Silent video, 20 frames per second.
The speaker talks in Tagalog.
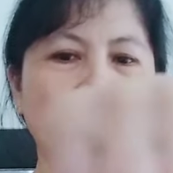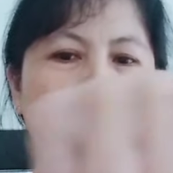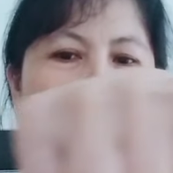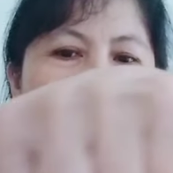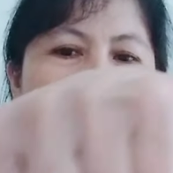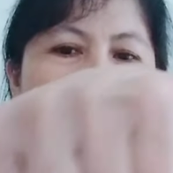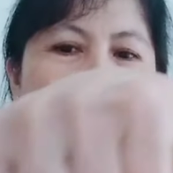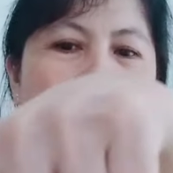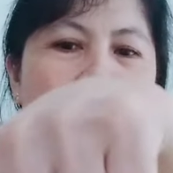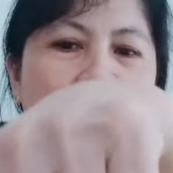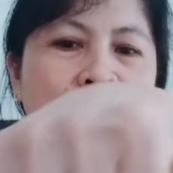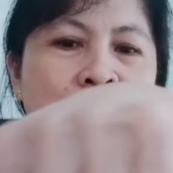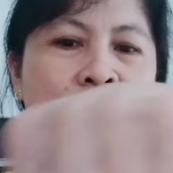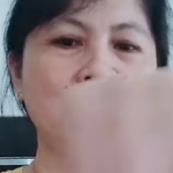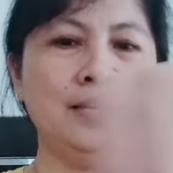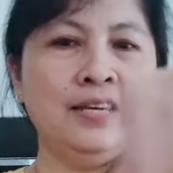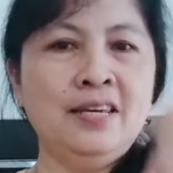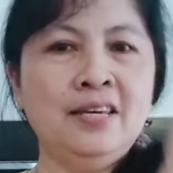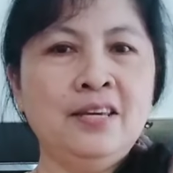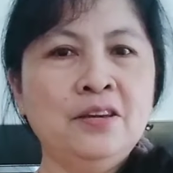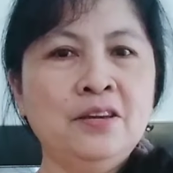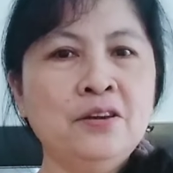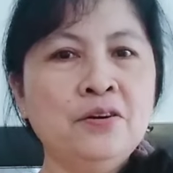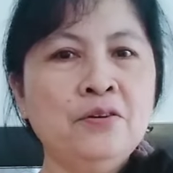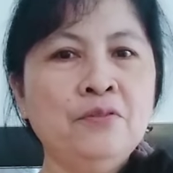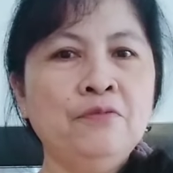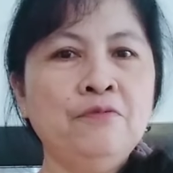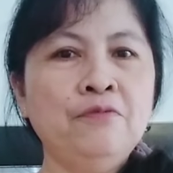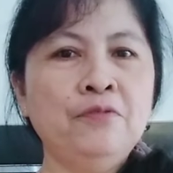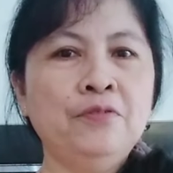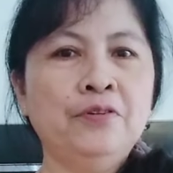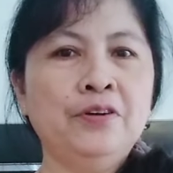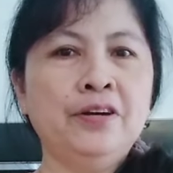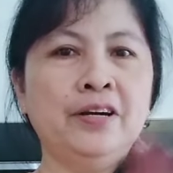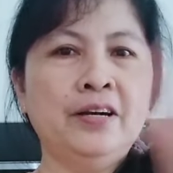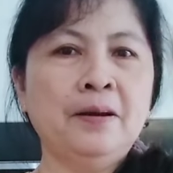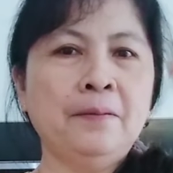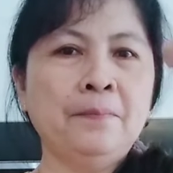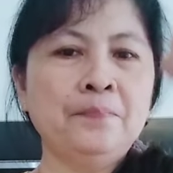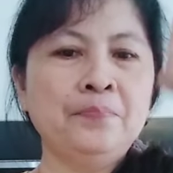2, 3, 4.
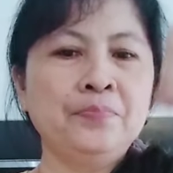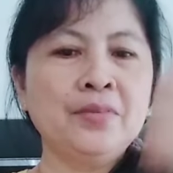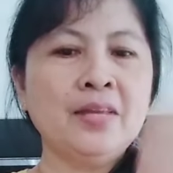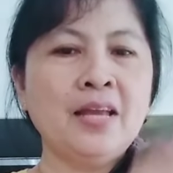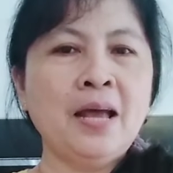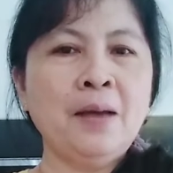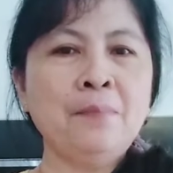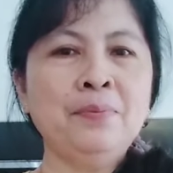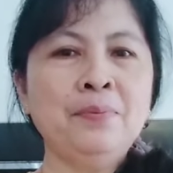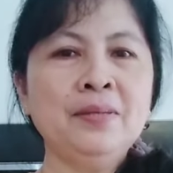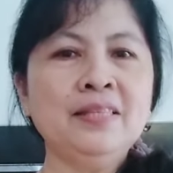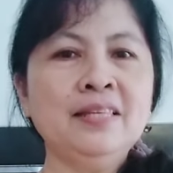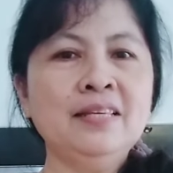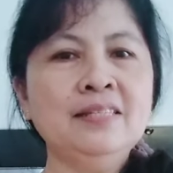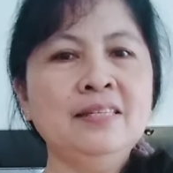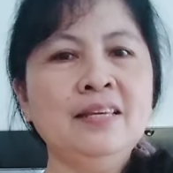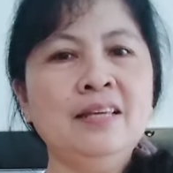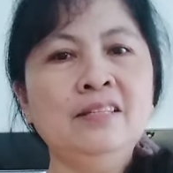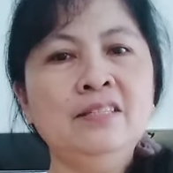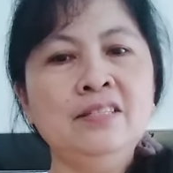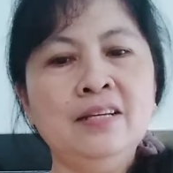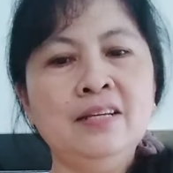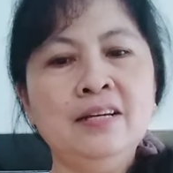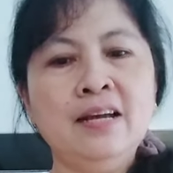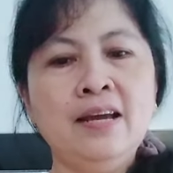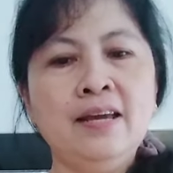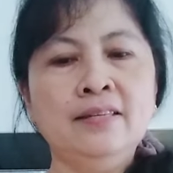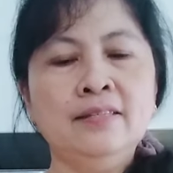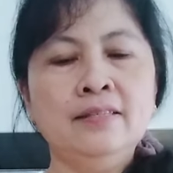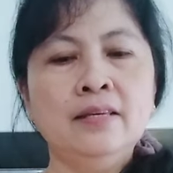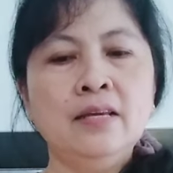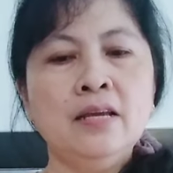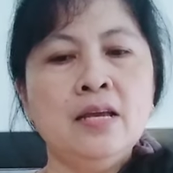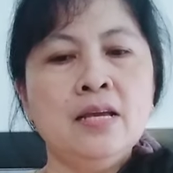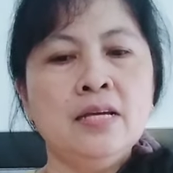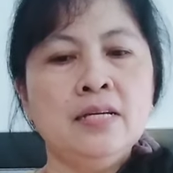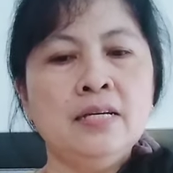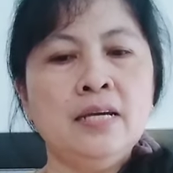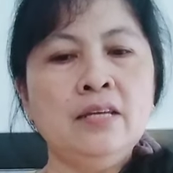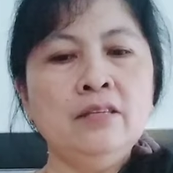Apat na side siya guys.
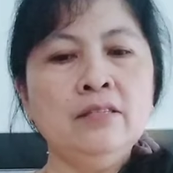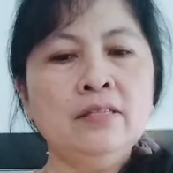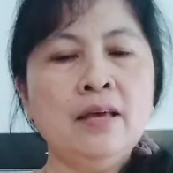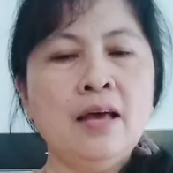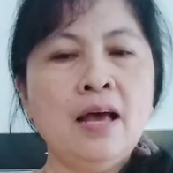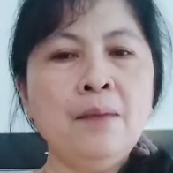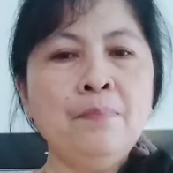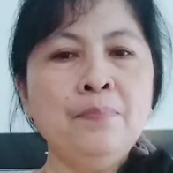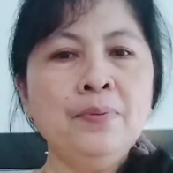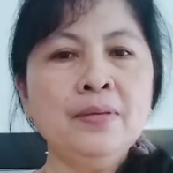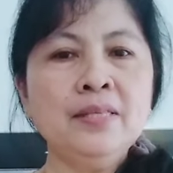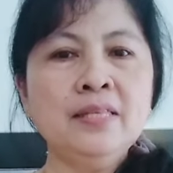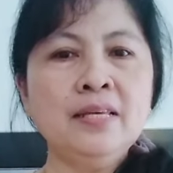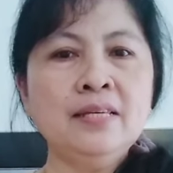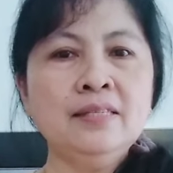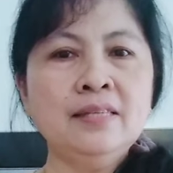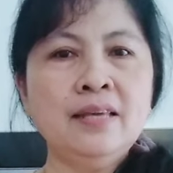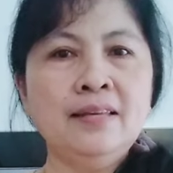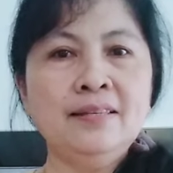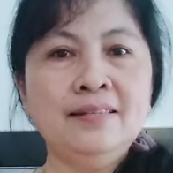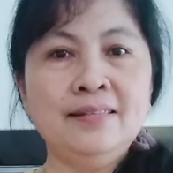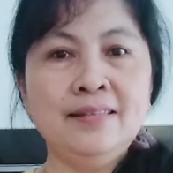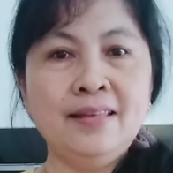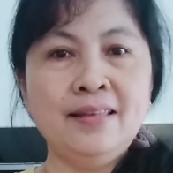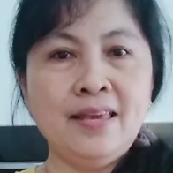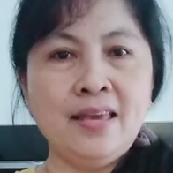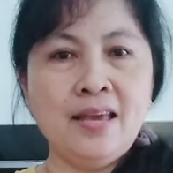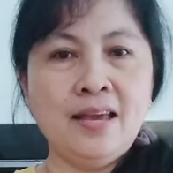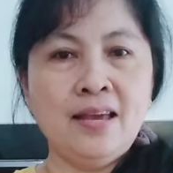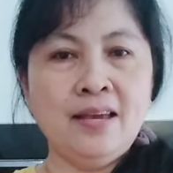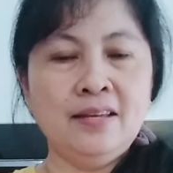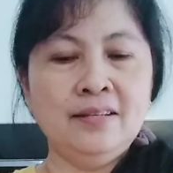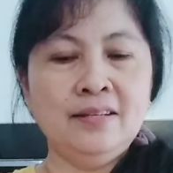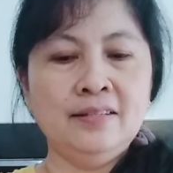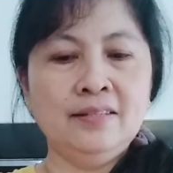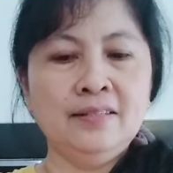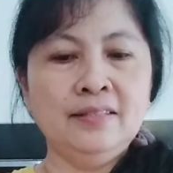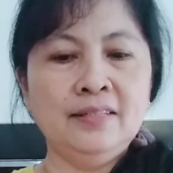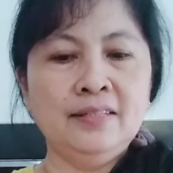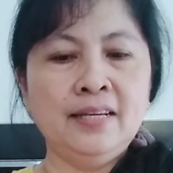Ngayon sa apat na sides na
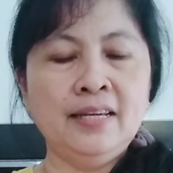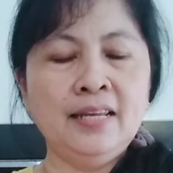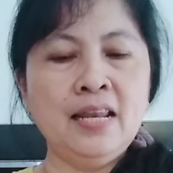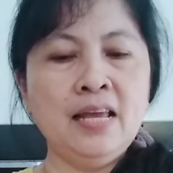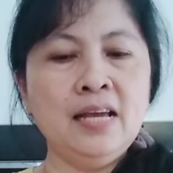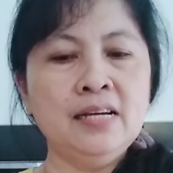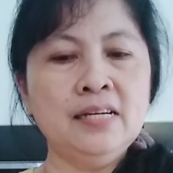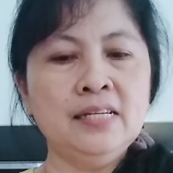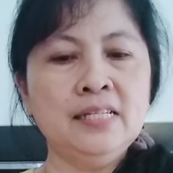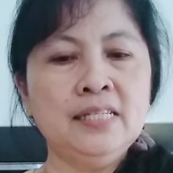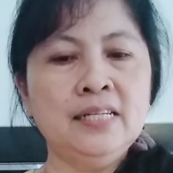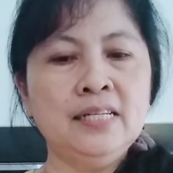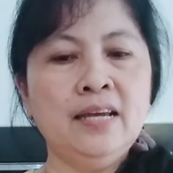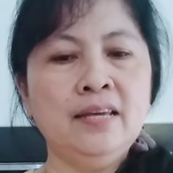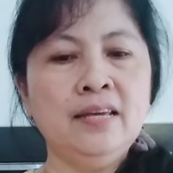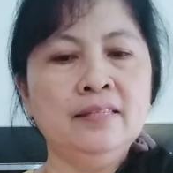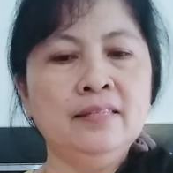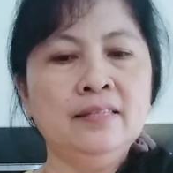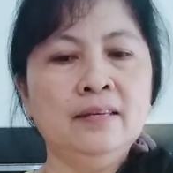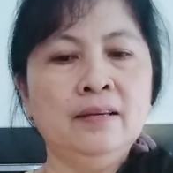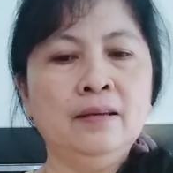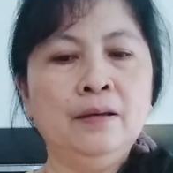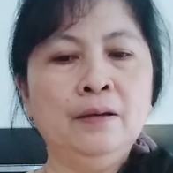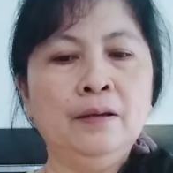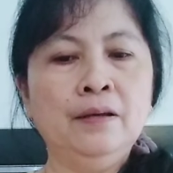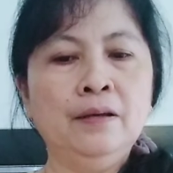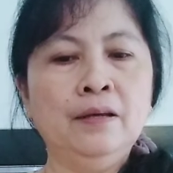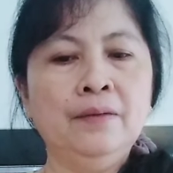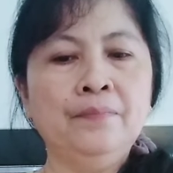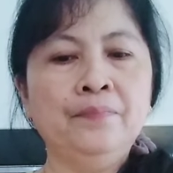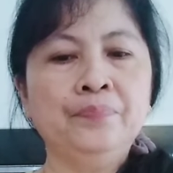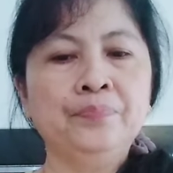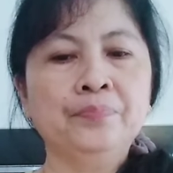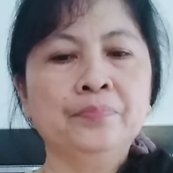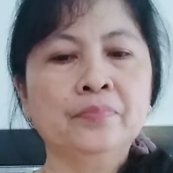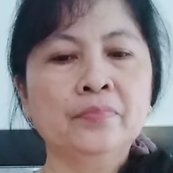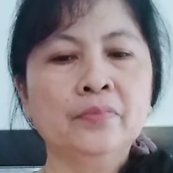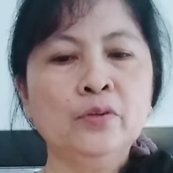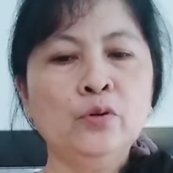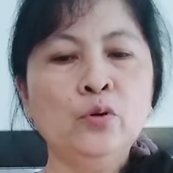yan, kailangan guys, uh,
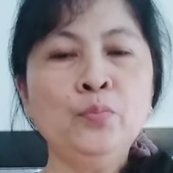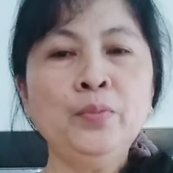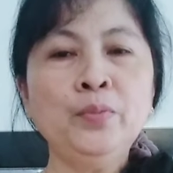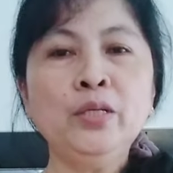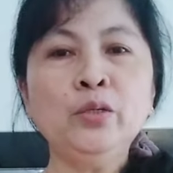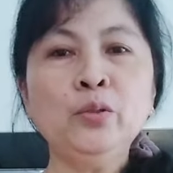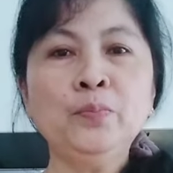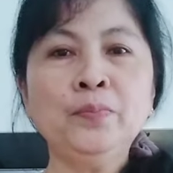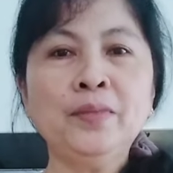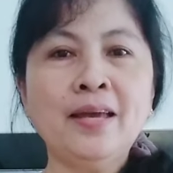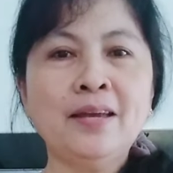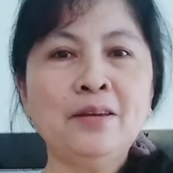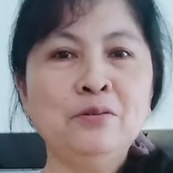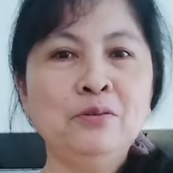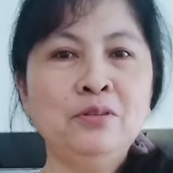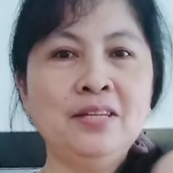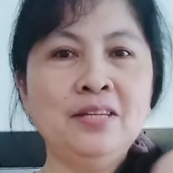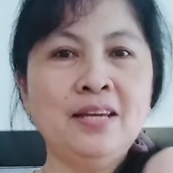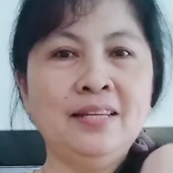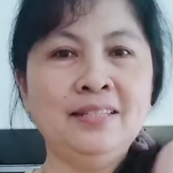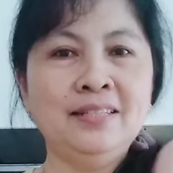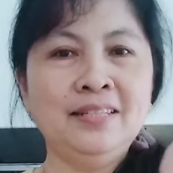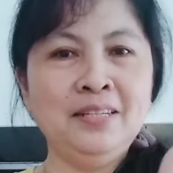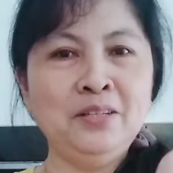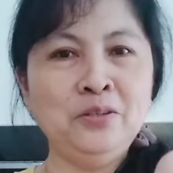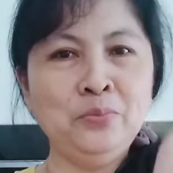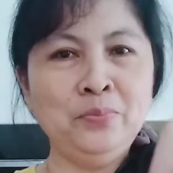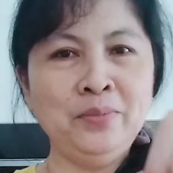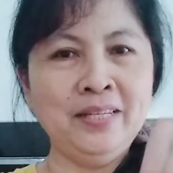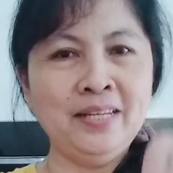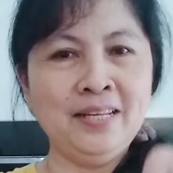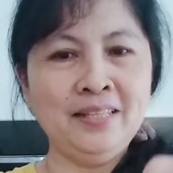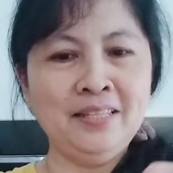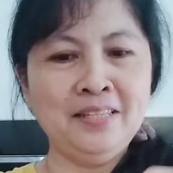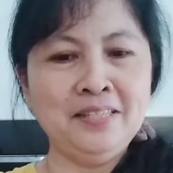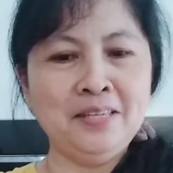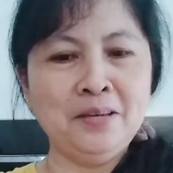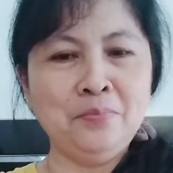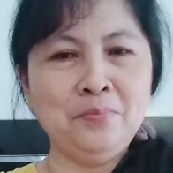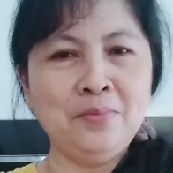uminom tayo dyan. Inumin natin
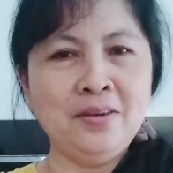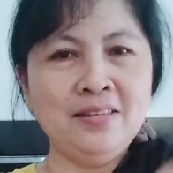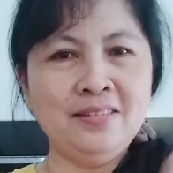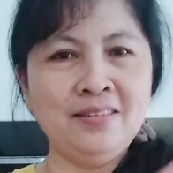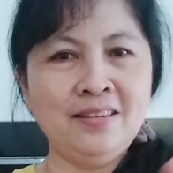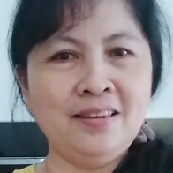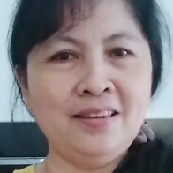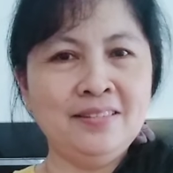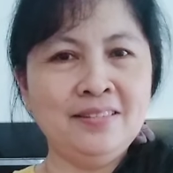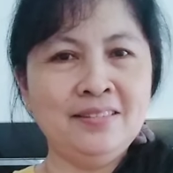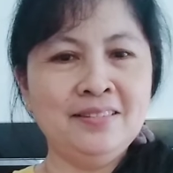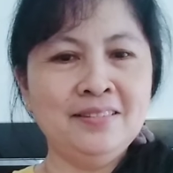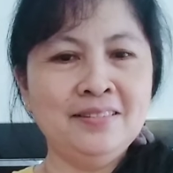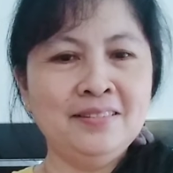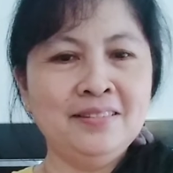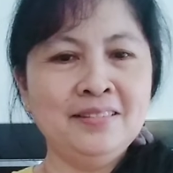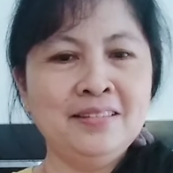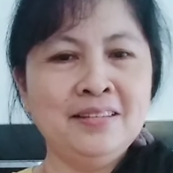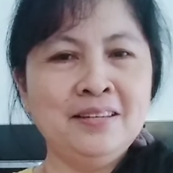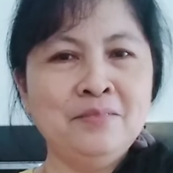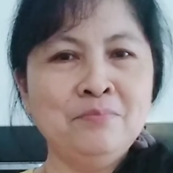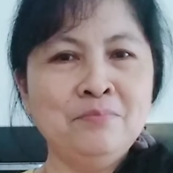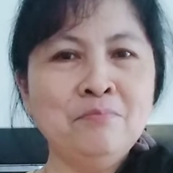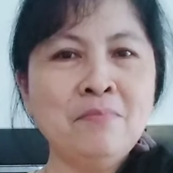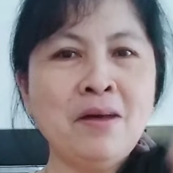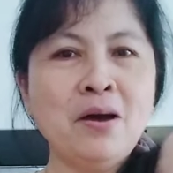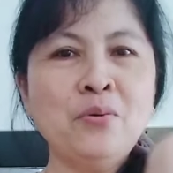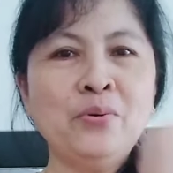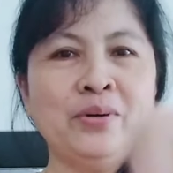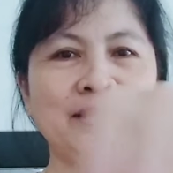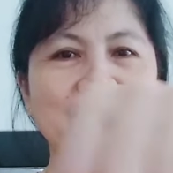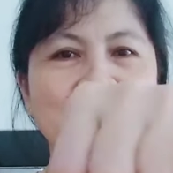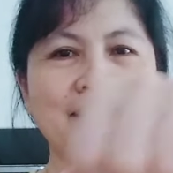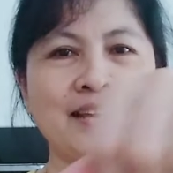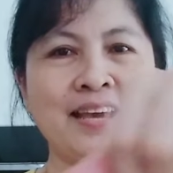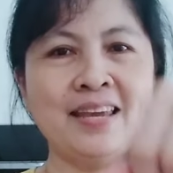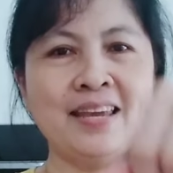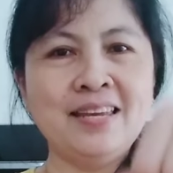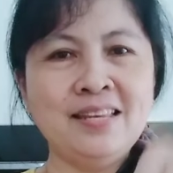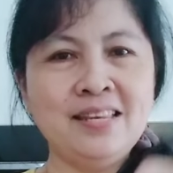sang bisis, bawat
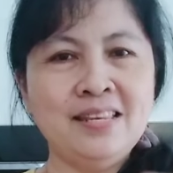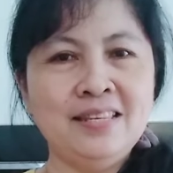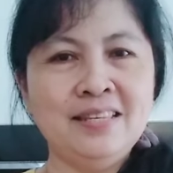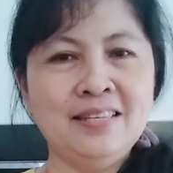side.